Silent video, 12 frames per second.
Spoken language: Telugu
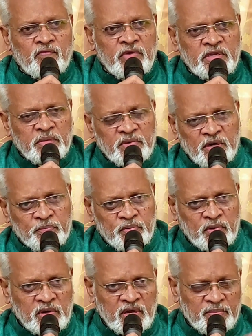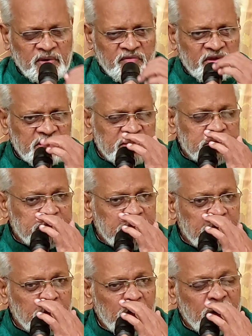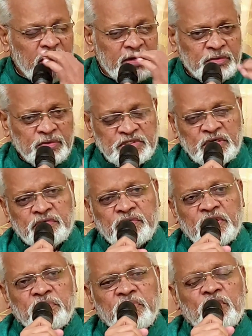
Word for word: వెయిట్ మినిట్ ప్రోగ్రామ్ను వీక్షించడానికి ఆన్లైన్కి వచ్చినటువంటి